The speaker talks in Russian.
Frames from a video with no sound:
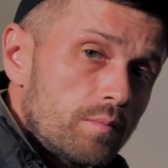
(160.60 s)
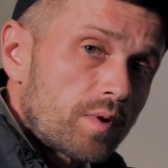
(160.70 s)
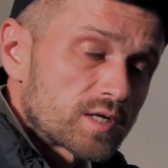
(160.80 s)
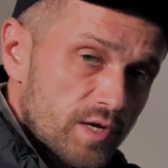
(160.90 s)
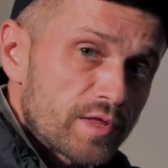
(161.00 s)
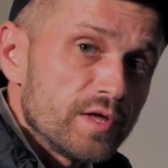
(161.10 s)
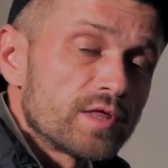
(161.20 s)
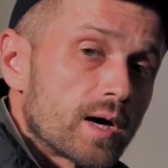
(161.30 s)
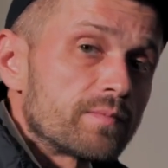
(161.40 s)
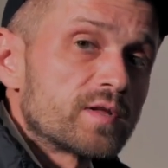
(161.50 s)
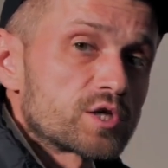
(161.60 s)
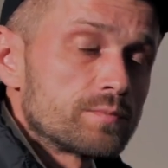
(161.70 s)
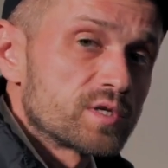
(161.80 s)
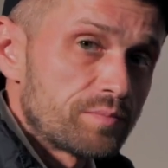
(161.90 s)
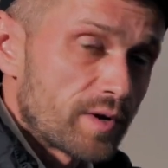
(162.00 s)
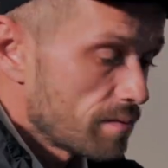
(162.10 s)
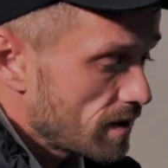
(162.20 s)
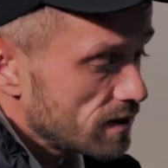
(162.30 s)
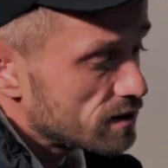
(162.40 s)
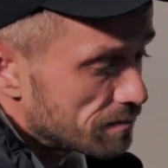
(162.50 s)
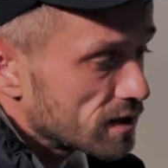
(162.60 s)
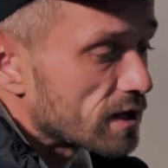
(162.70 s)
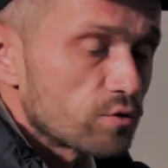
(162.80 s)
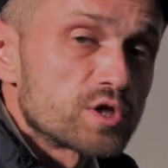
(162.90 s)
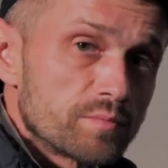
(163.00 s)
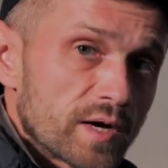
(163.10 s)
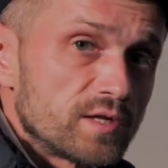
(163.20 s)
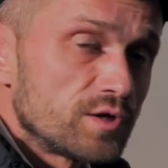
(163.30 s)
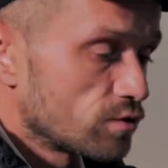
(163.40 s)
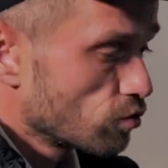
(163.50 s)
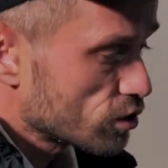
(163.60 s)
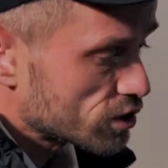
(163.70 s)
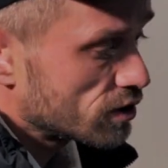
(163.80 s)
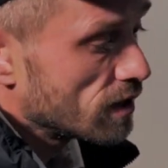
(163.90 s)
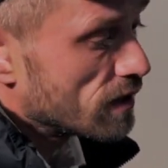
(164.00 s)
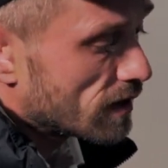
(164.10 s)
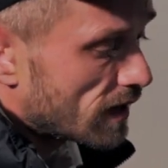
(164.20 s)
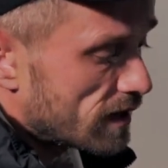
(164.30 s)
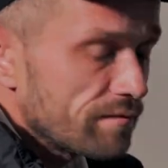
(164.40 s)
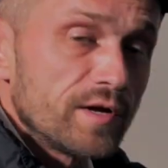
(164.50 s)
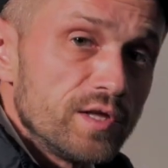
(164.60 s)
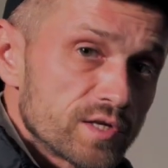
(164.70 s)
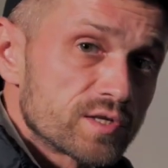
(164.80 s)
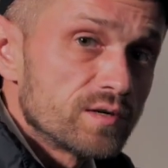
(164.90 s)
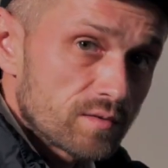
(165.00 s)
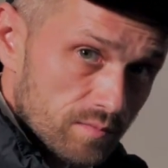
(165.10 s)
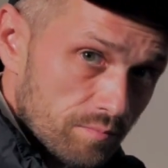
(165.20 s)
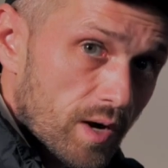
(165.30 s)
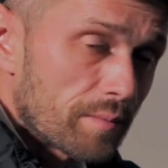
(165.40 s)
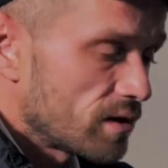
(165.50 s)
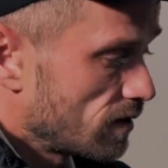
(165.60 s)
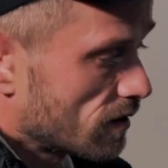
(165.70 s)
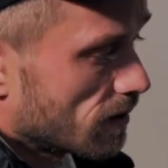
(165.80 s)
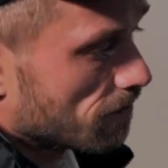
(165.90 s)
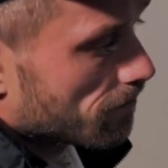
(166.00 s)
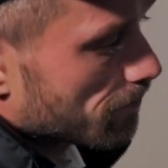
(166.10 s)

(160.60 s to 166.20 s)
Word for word: Последний этап в нашем эксперименте. Мы наносим антидождь на левый низ памятника.